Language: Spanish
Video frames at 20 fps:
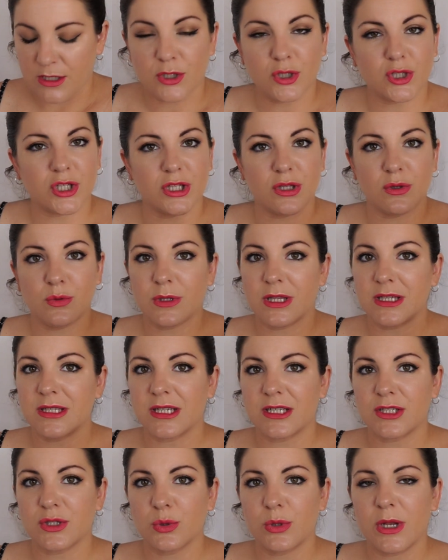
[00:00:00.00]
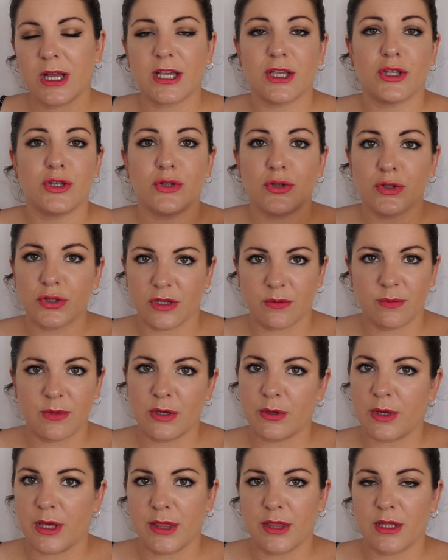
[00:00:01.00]
No sé, tiene una textura que yo no
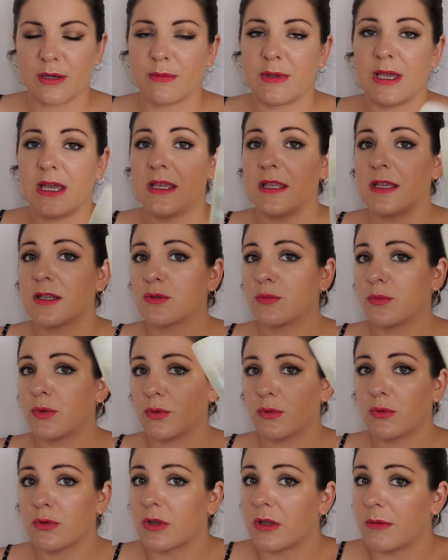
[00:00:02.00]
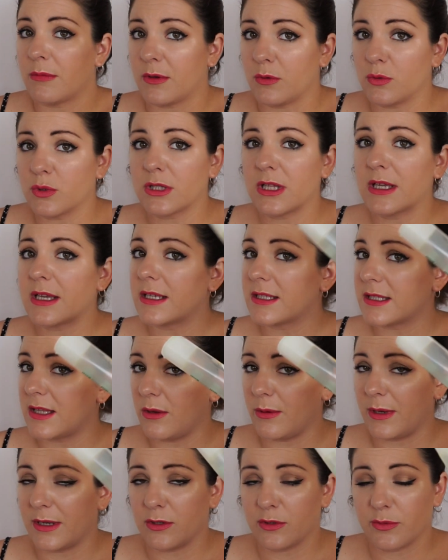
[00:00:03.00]
termino de hacerme a ella, es un producto que me gusta, he
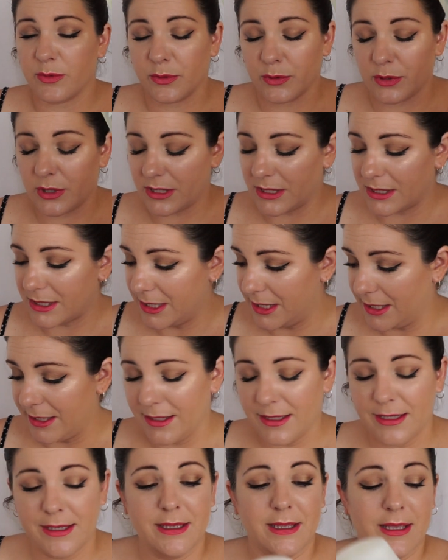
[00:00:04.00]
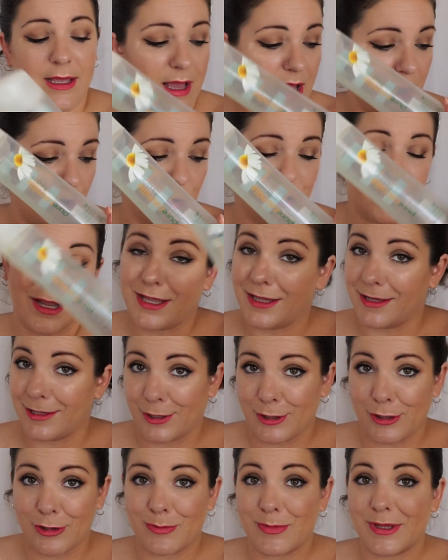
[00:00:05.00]
gastado varios botes ahora y
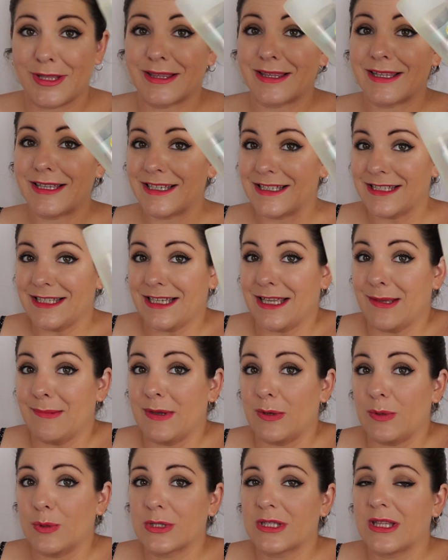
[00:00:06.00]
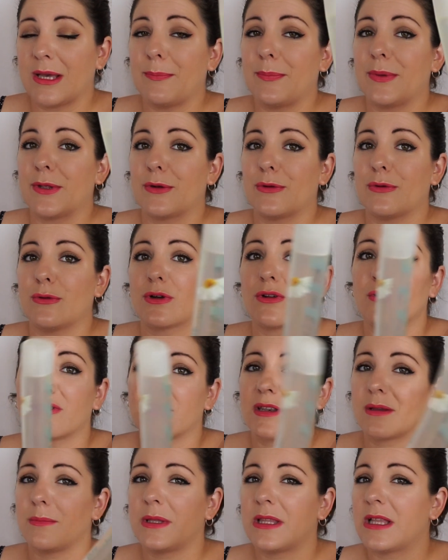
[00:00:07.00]
anteriormente y sí que me gusta, pero no creo
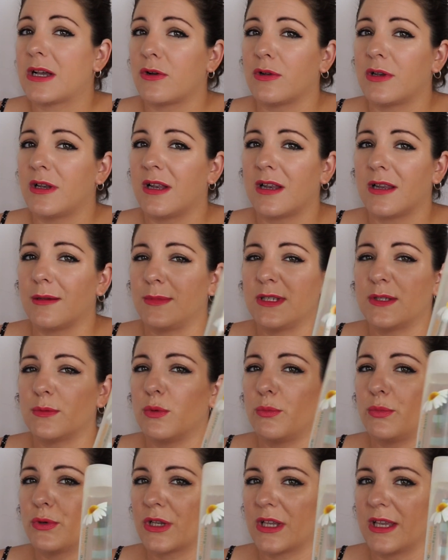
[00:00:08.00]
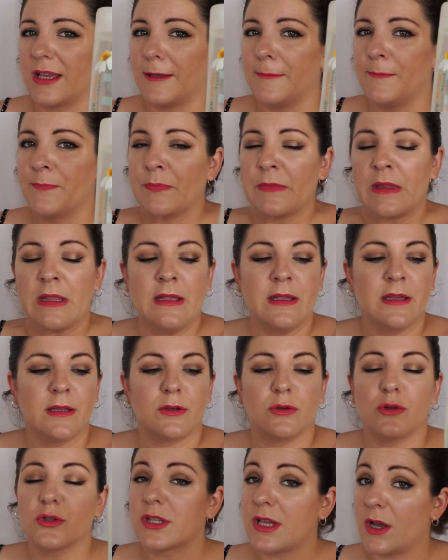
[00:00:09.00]
que repita con él ahora mismo porque
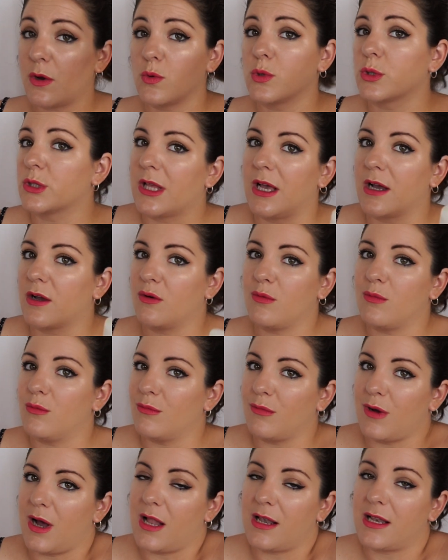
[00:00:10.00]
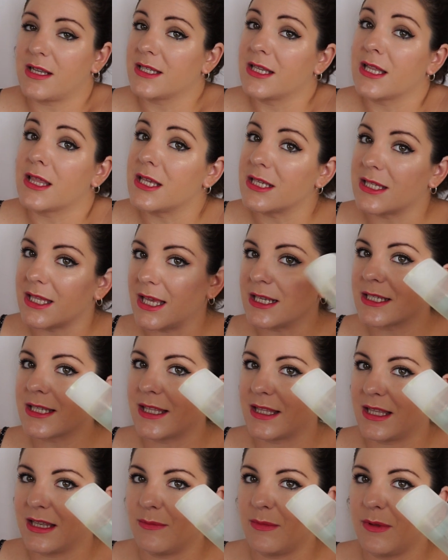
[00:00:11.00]
no se ajusta a, las necesidades
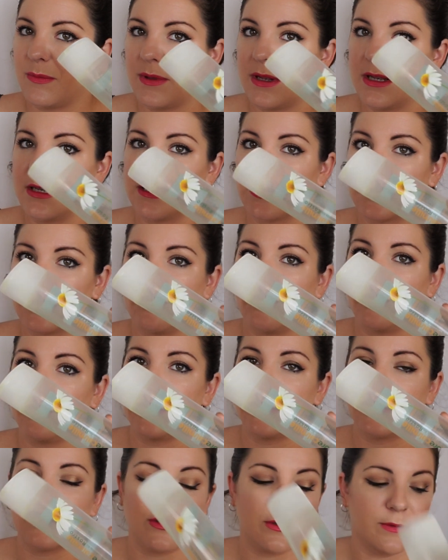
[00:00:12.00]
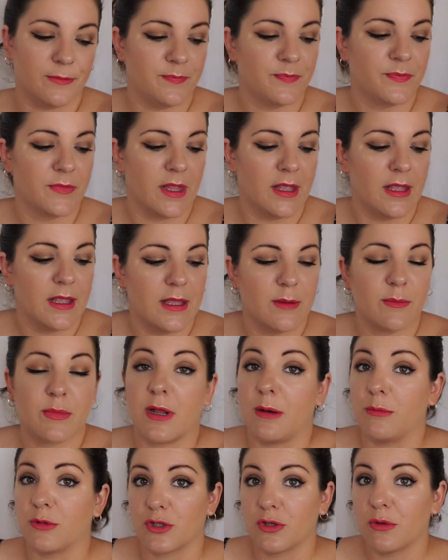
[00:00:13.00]
que tiene mi piel en este momento. Pero
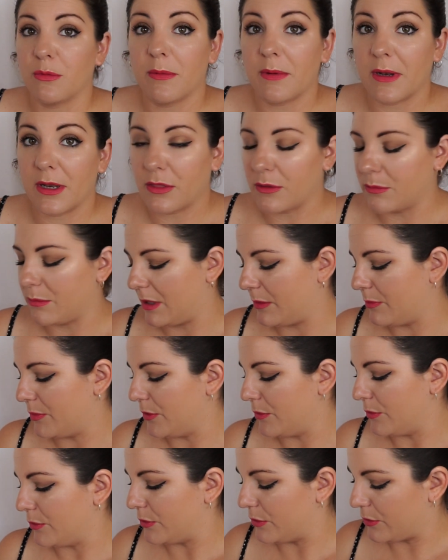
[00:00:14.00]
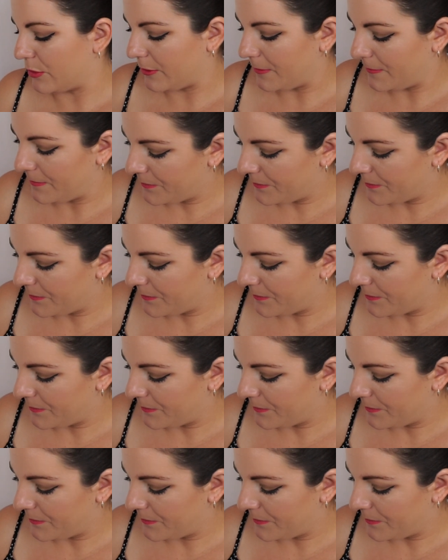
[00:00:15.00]
vamos, no me parece un mal producto.